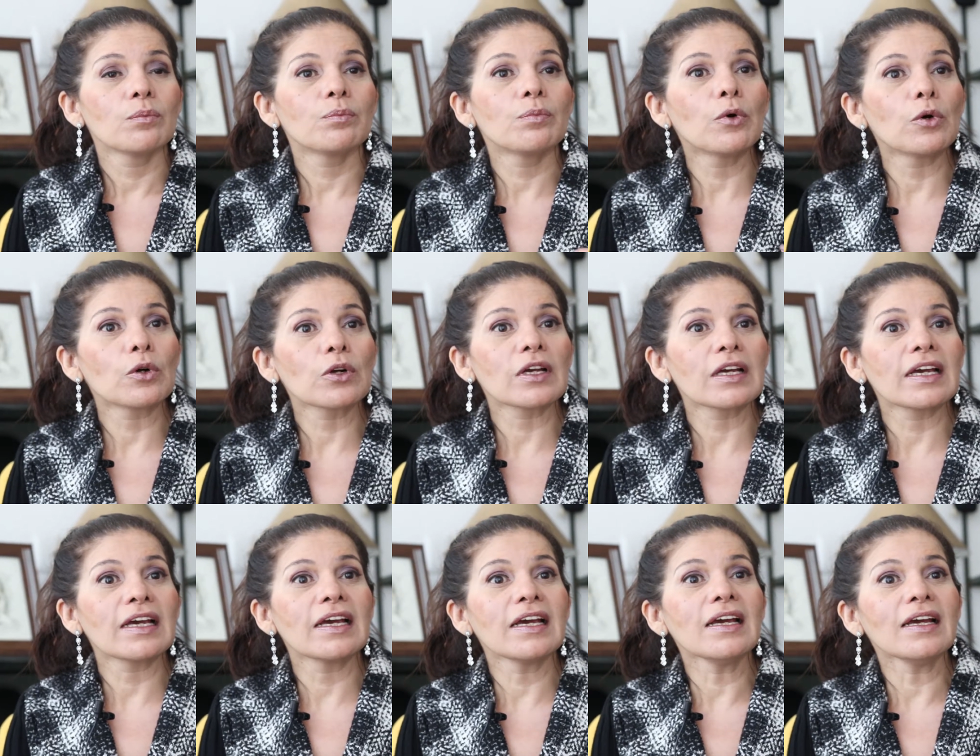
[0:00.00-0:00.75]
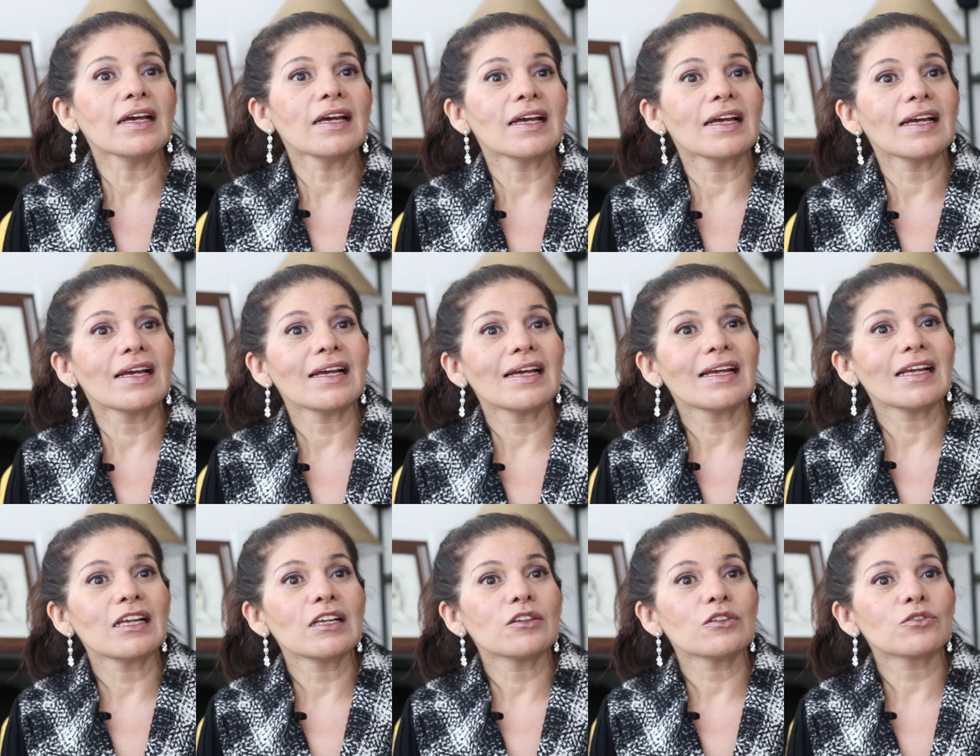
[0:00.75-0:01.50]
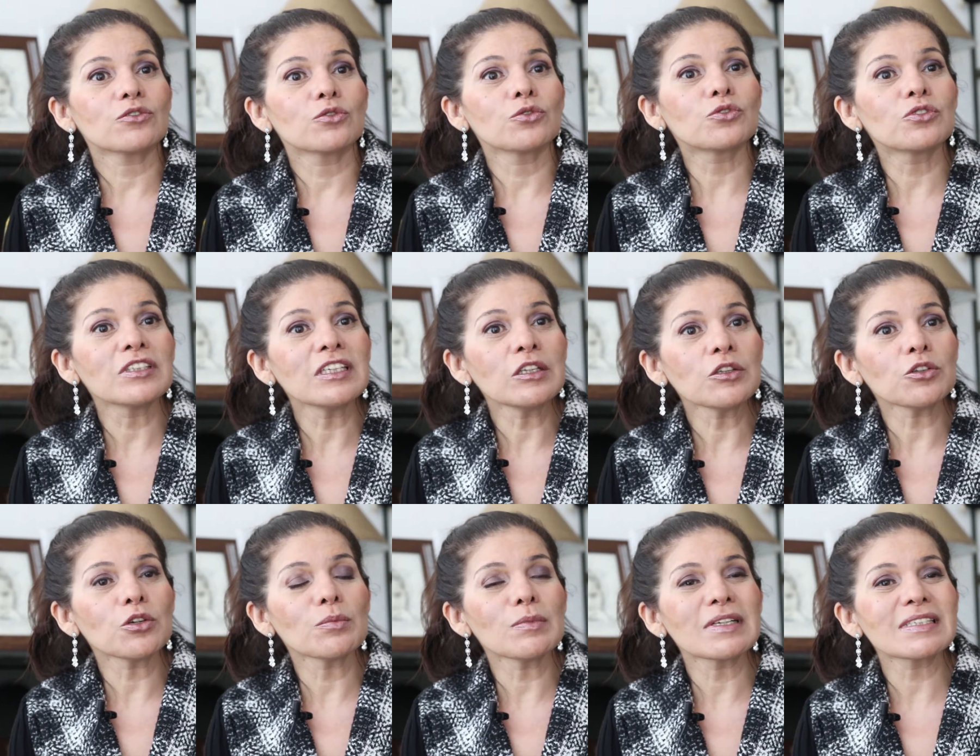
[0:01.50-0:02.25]
porque sus
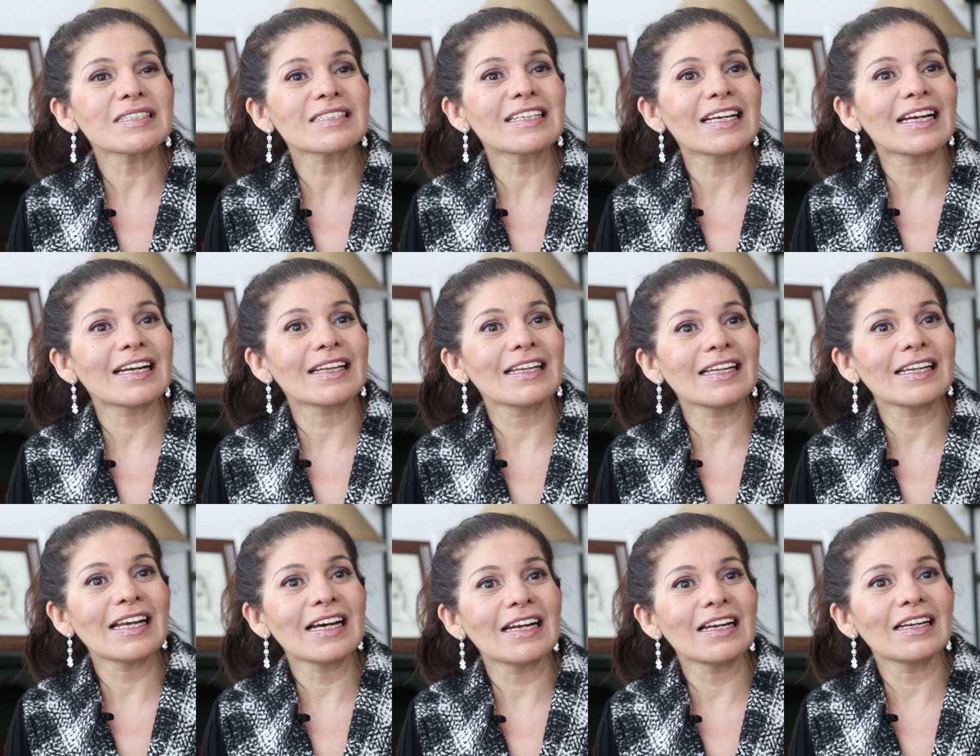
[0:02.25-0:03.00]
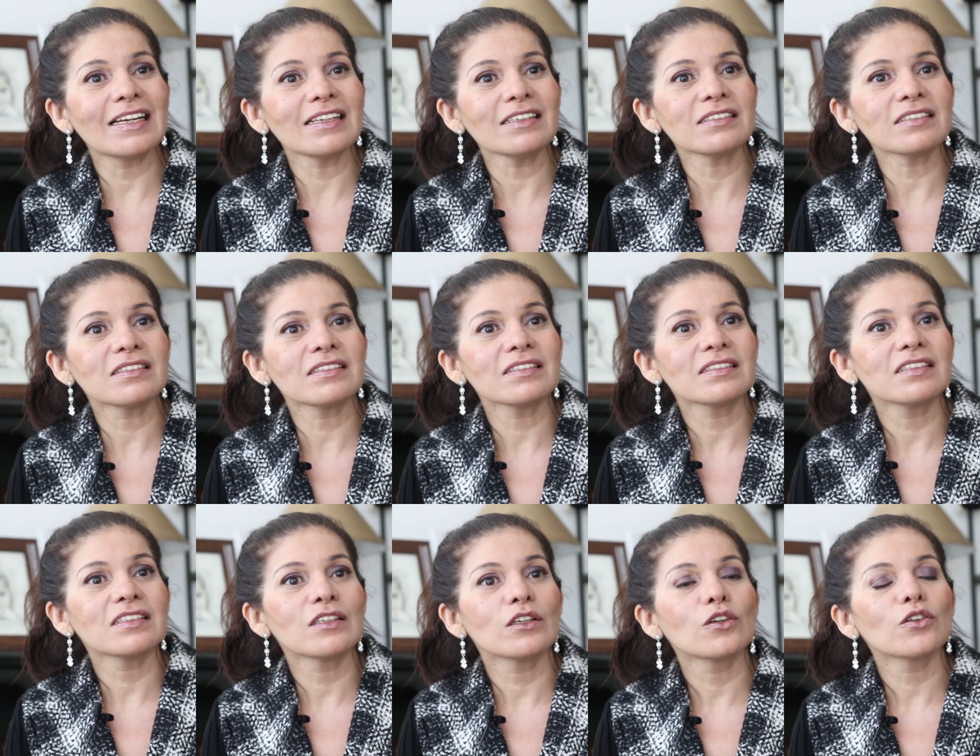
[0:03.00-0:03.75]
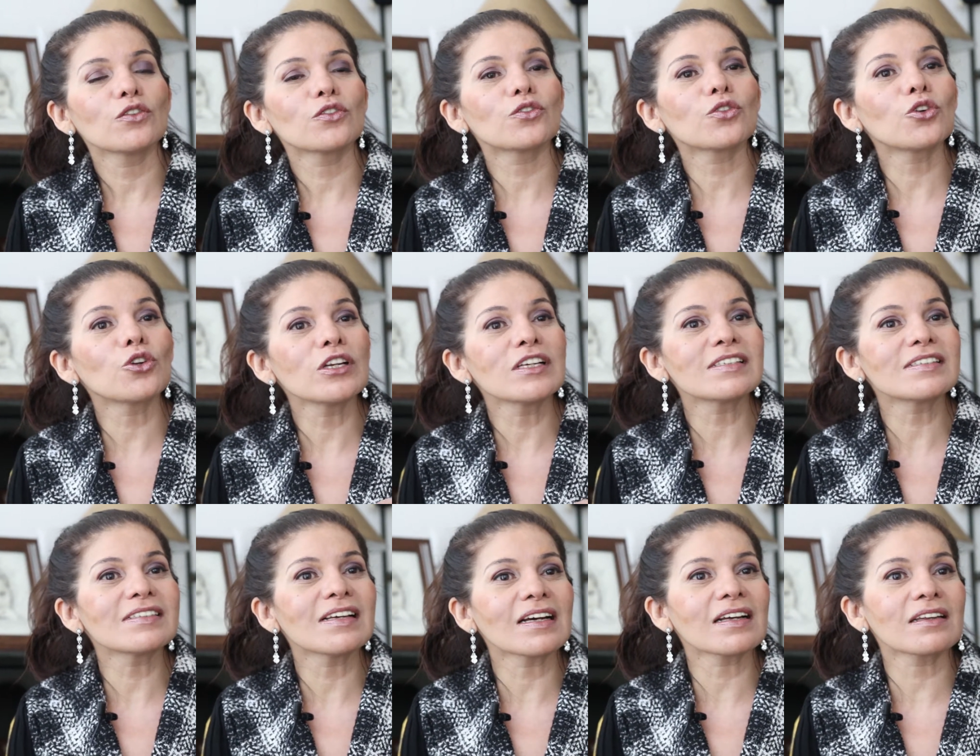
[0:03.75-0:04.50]
síntomas cardinales son
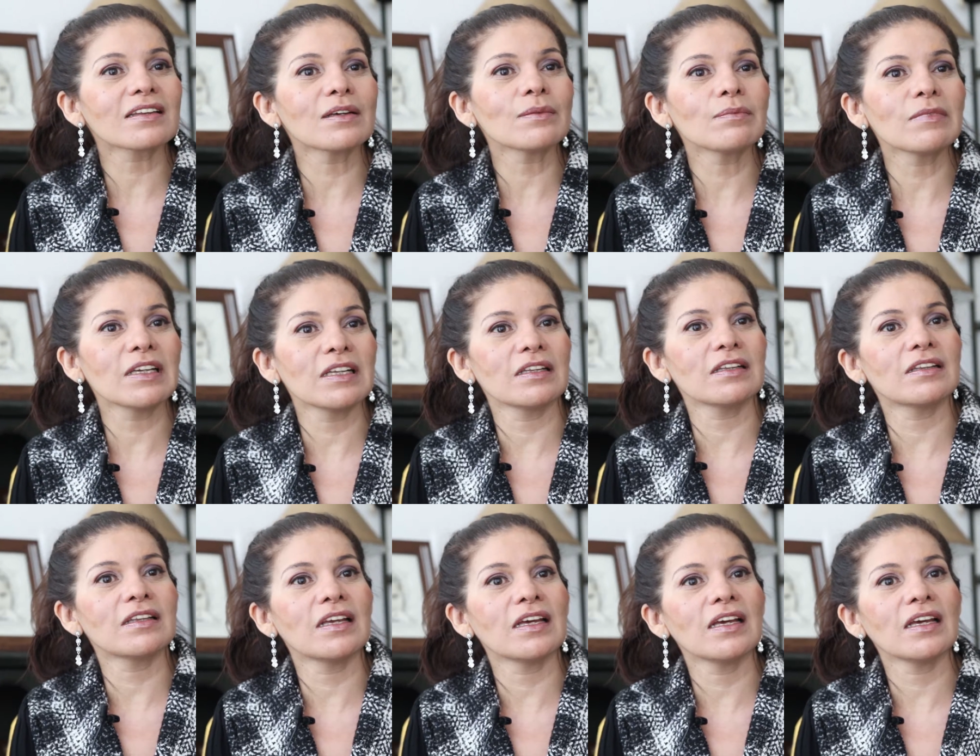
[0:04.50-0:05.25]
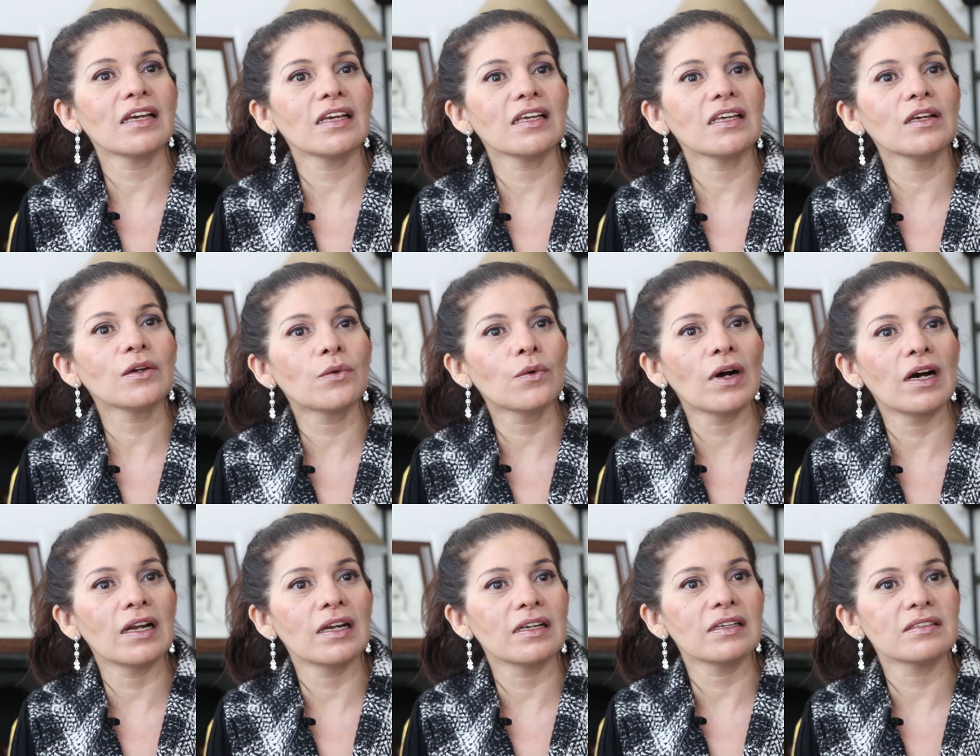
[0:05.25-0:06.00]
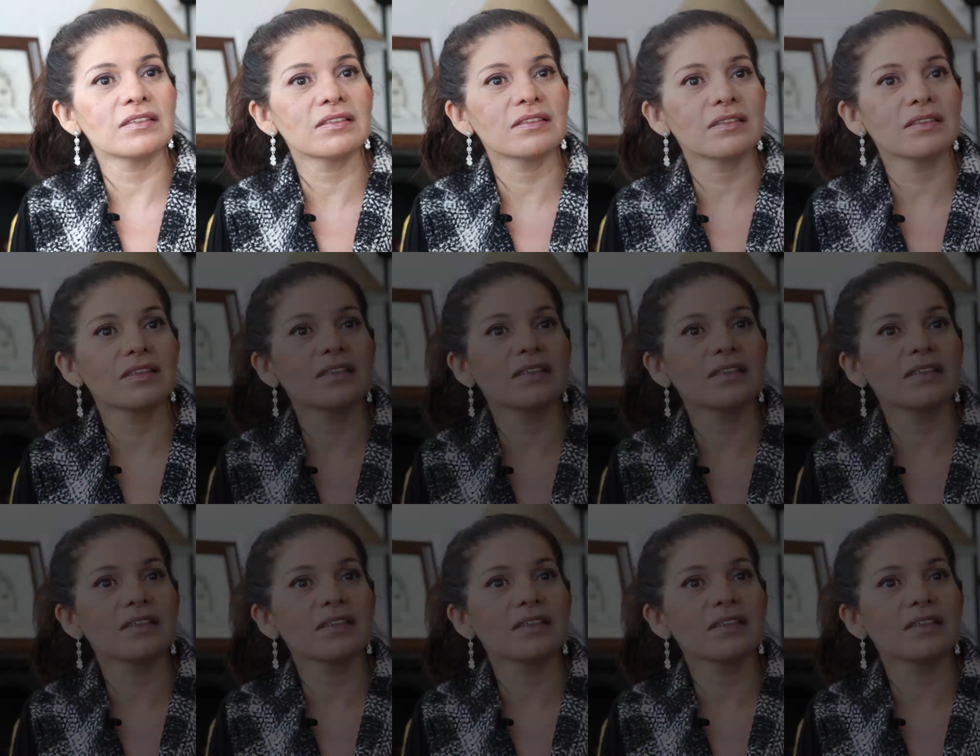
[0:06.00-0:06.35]
exactamente iguales